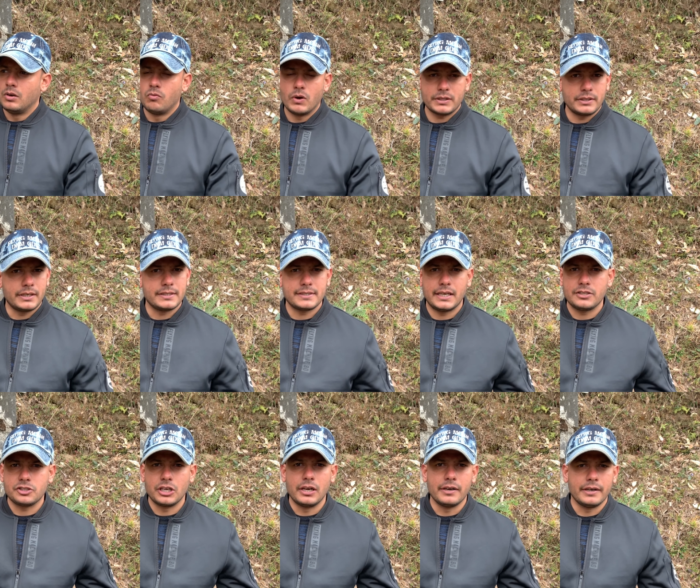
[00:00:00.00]
वक्त के साथ
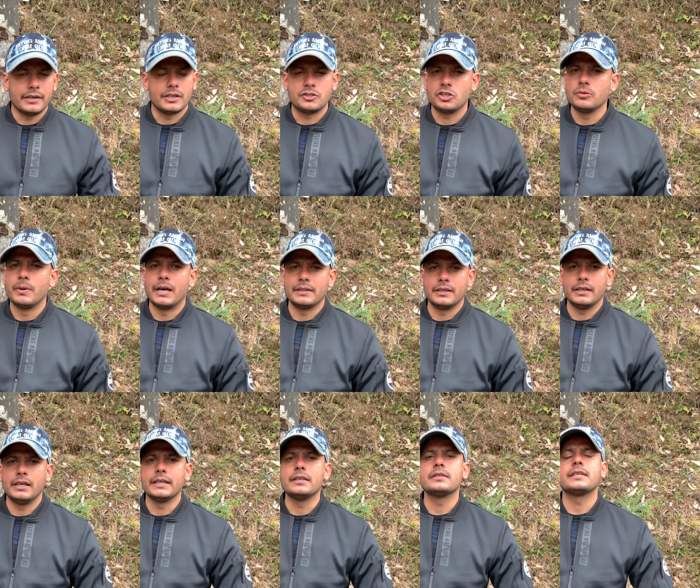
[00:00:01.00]
चल रहे हैं अच्छी बात है
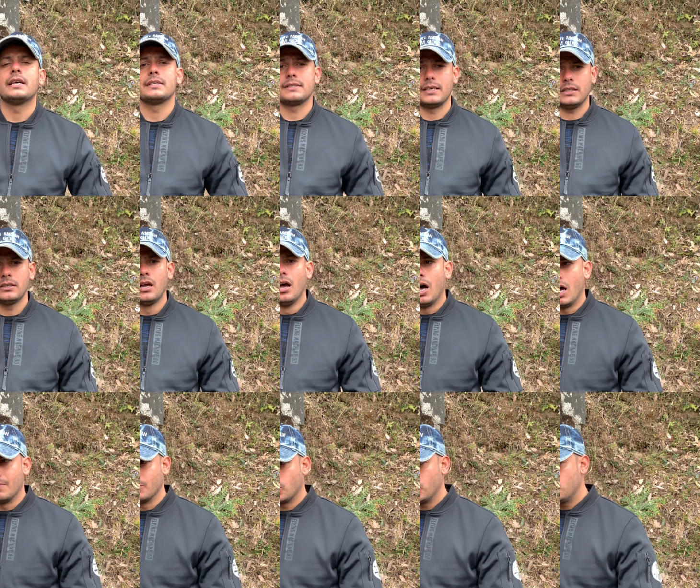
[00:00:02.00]
लेकिन साथ साथ
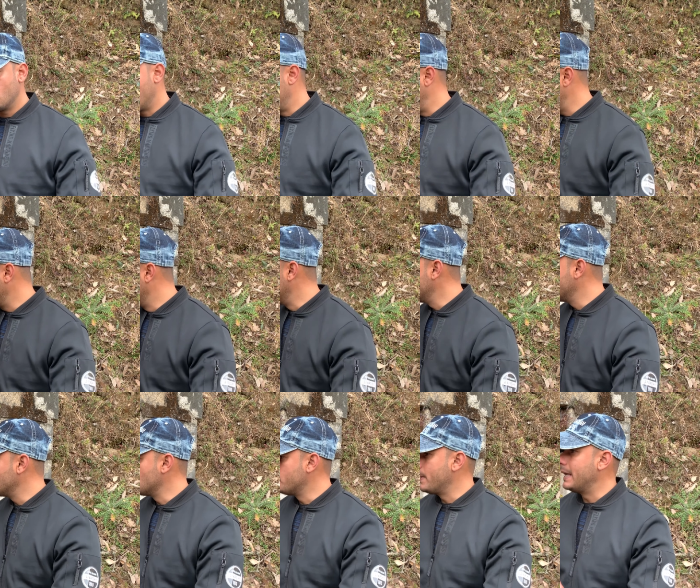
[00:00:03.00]
हमको जो हमारे घर
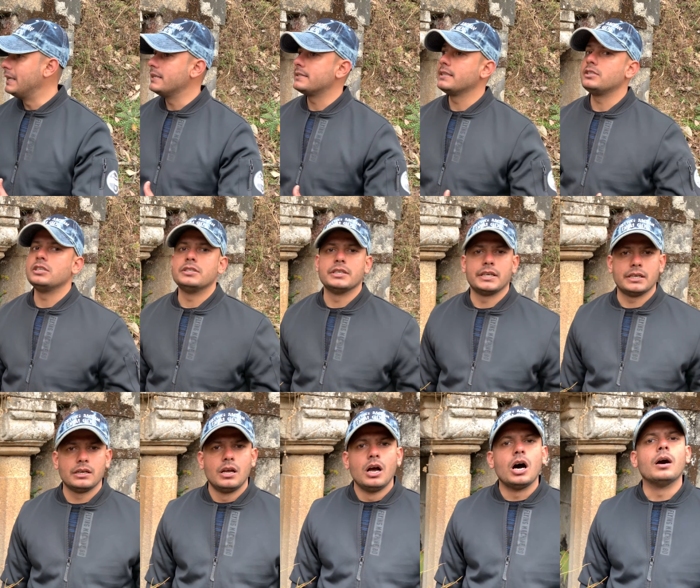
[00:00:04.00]
में जो पहले से चीज़ें हैं
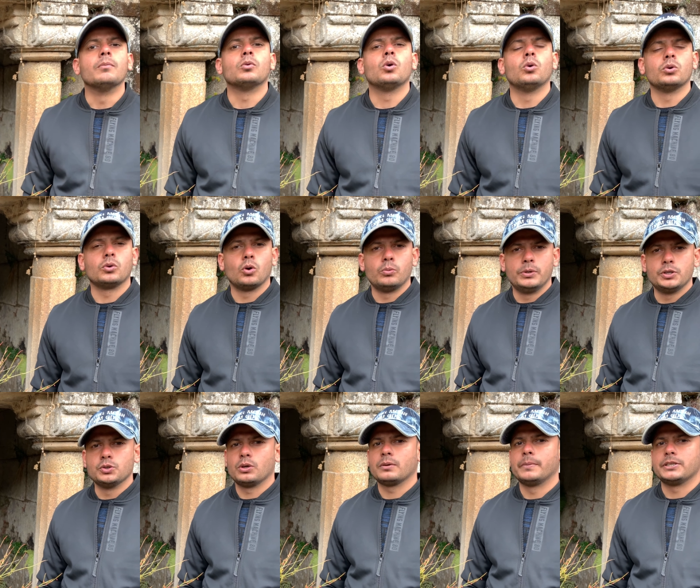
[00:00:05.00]
हमको उनको भी
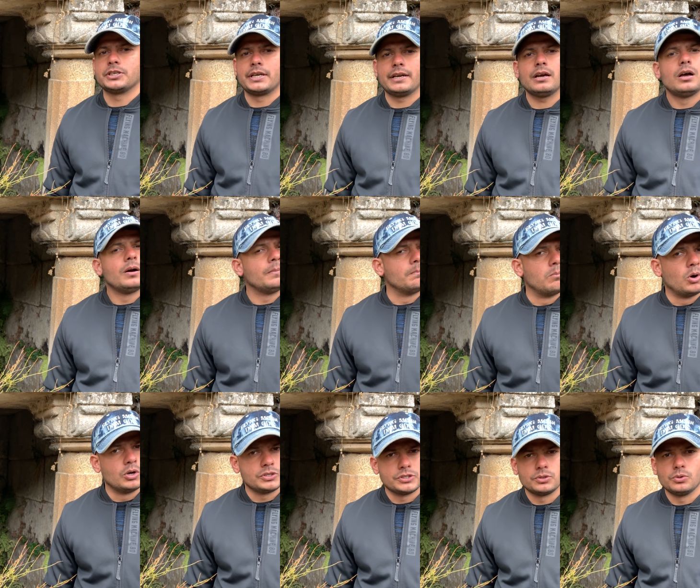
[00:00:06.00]
जो है बचाना
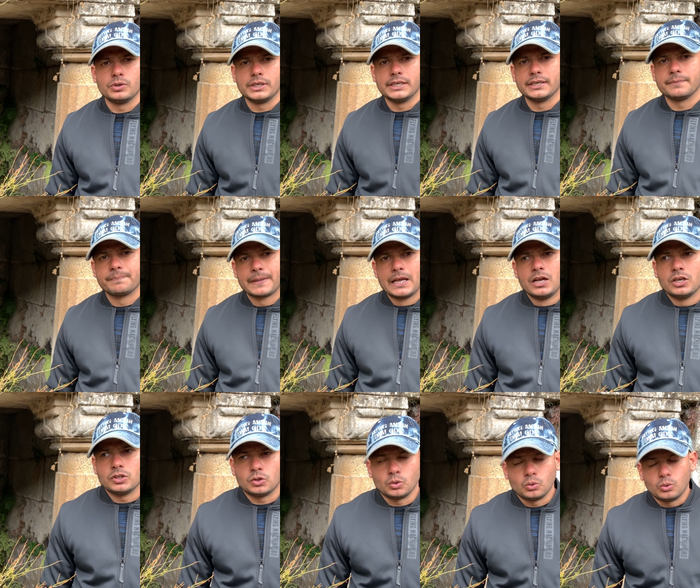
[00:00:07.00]
बहुत ज़रूरी है
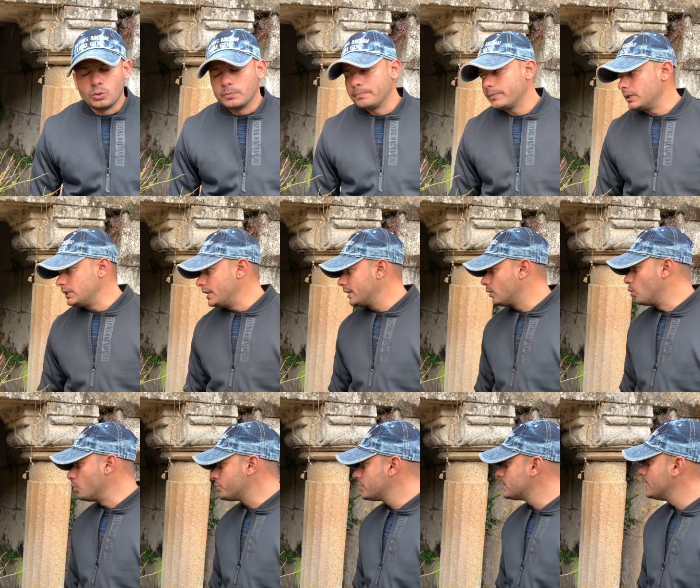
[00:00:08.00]
तो ये
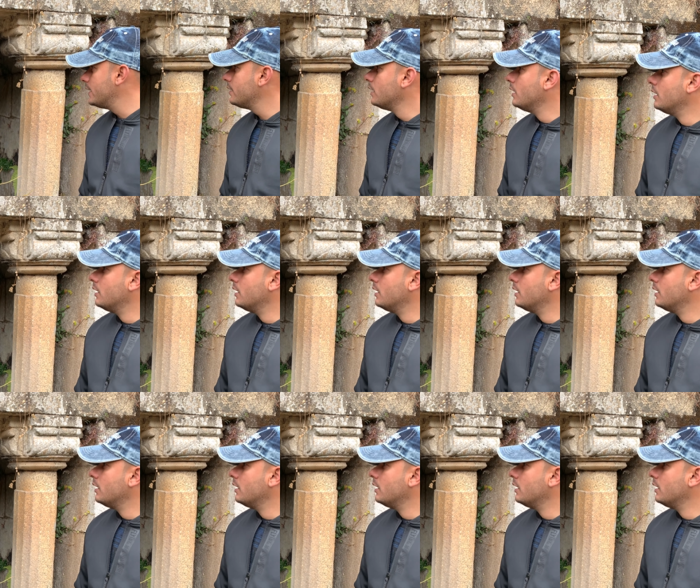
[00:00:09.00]
कोशिश है